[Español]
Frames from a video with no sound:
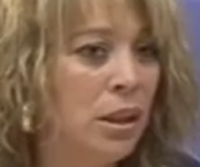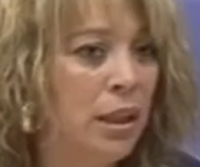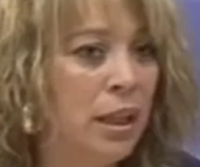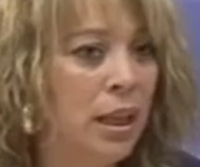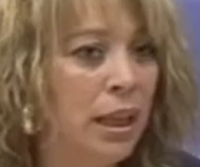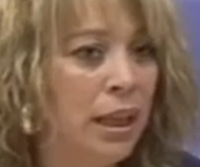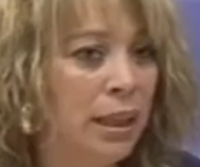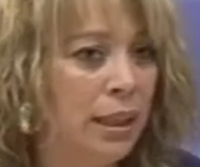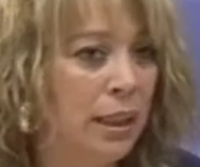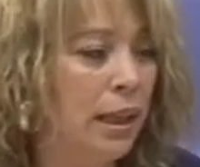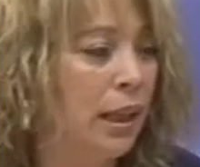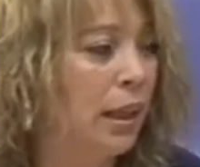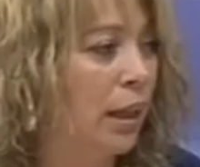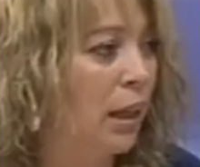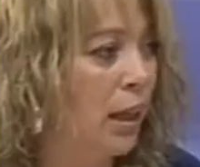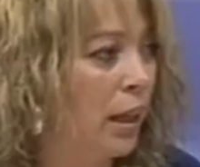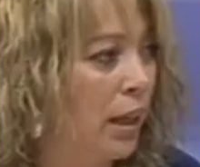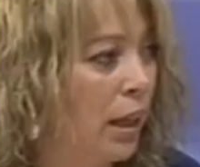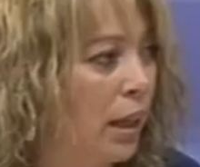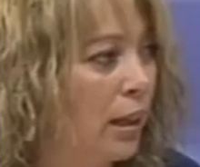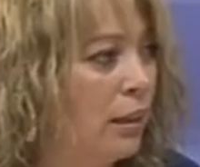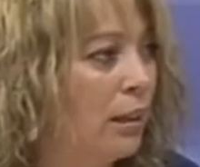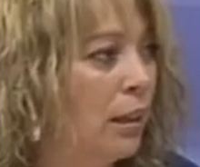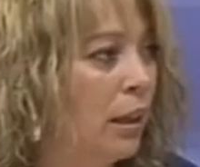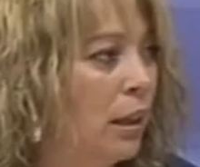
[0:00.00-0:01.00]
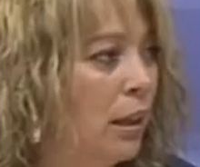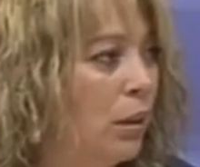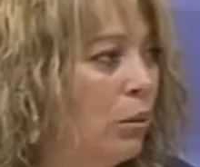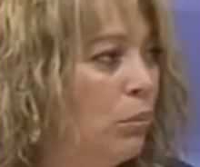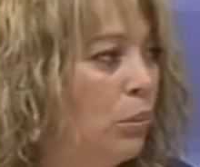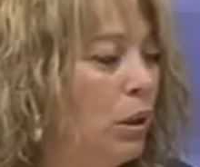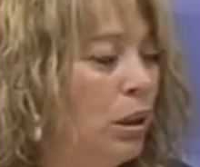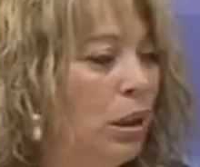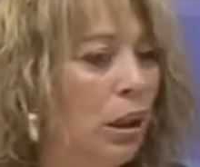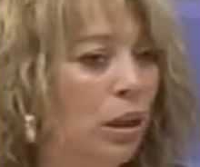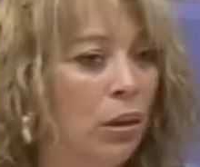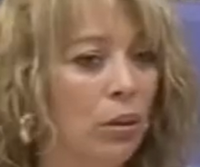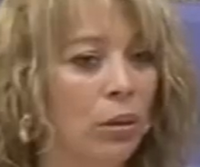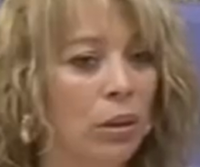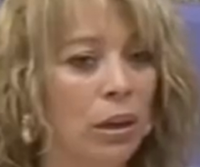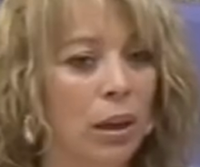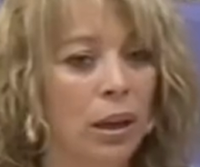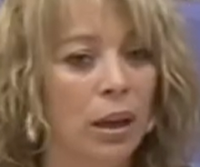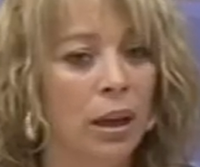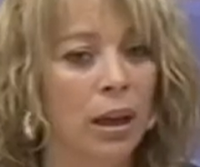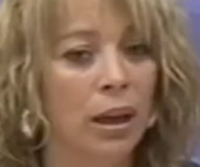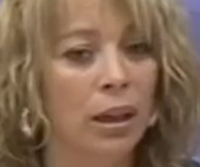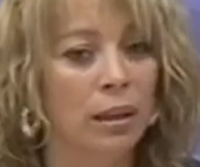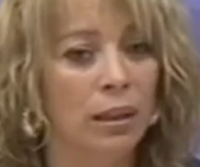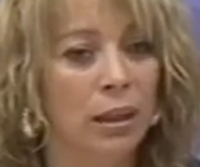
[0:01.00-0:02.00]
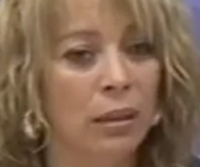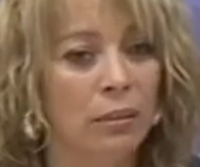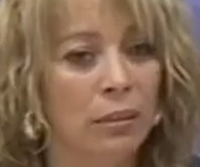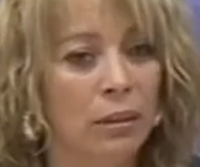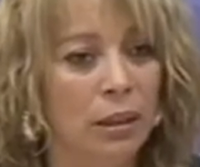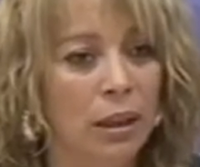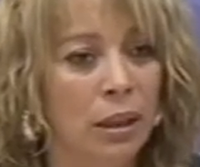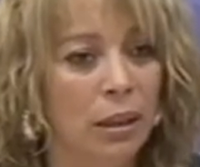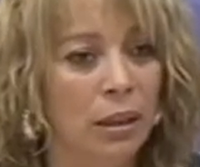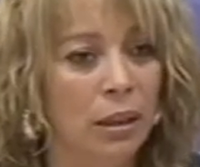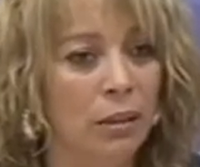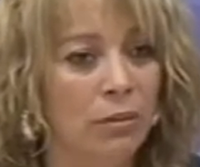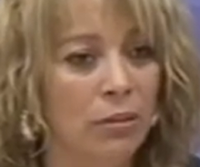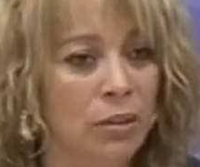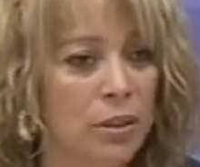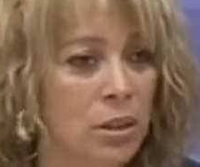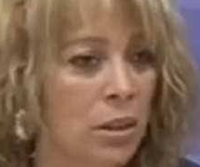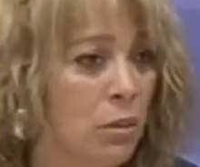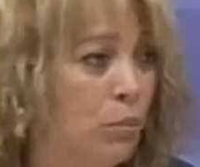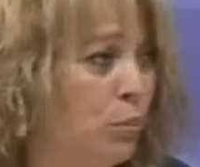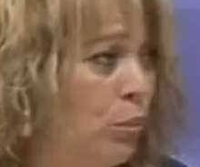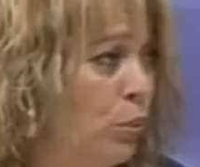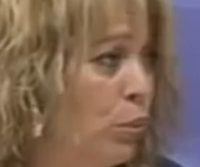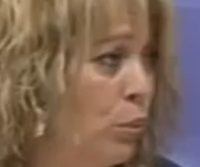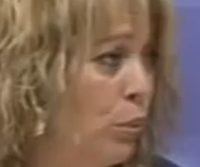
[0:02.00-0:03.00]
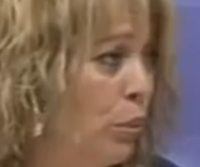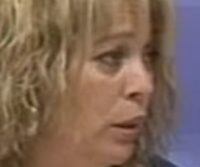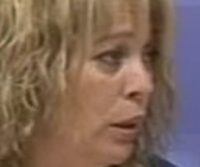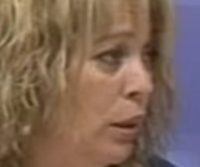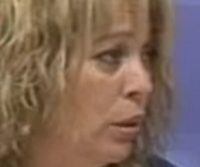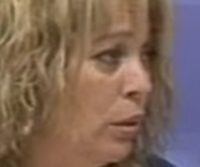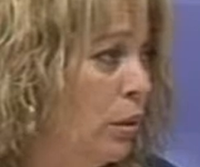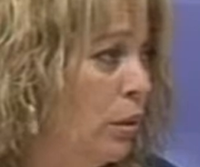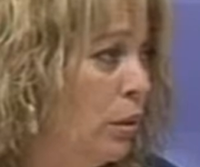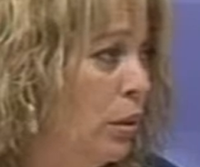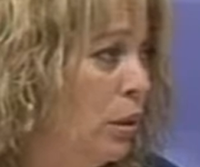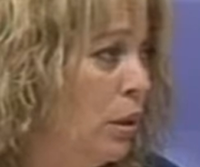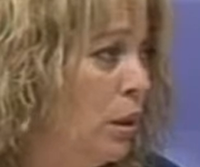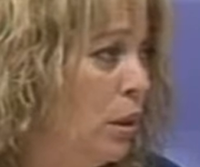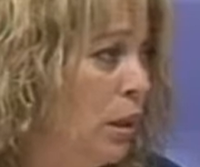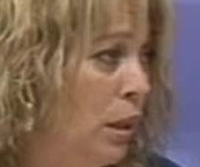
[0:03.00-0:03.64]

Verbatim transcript: este rescate que nos viene ahora a través del déficit público,